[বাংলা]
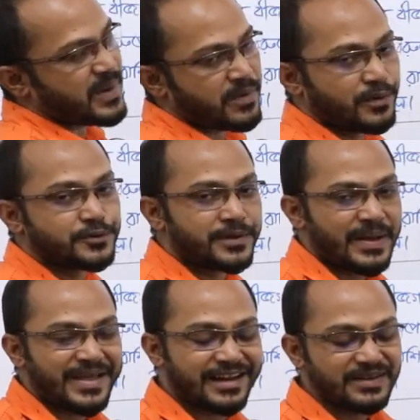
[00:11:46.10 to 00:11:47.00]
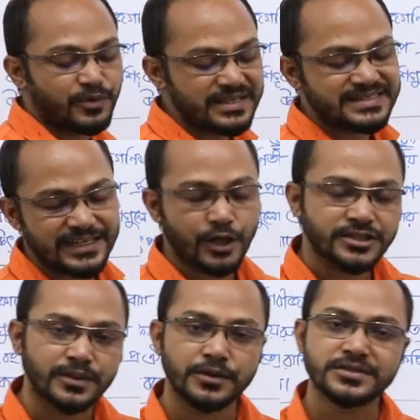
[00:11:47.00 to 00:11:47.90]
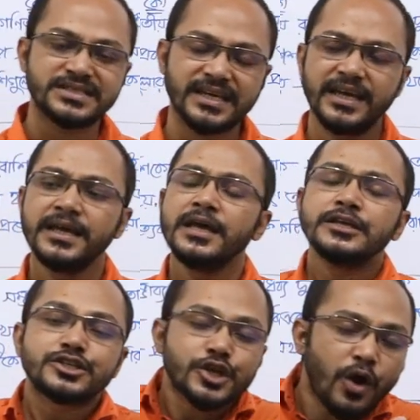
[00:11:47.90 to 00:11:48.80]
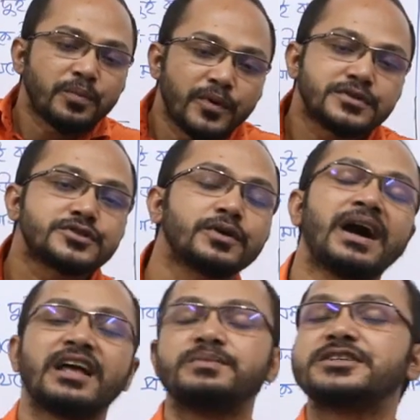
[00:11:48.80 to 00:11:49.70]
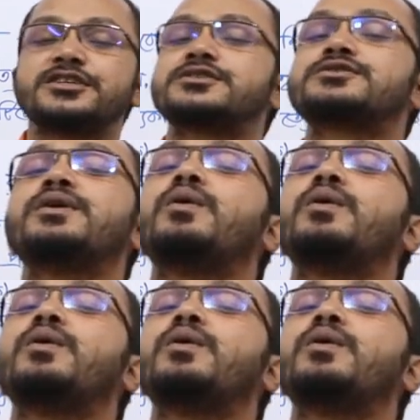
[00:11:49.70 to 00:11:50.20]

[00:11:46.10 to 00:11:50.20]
কী পাবো বন্ধুরা আমি আগেই বলেছি লসাগু হচ্ছে সর্বোচ্চ ঘাত বিশিষ্ট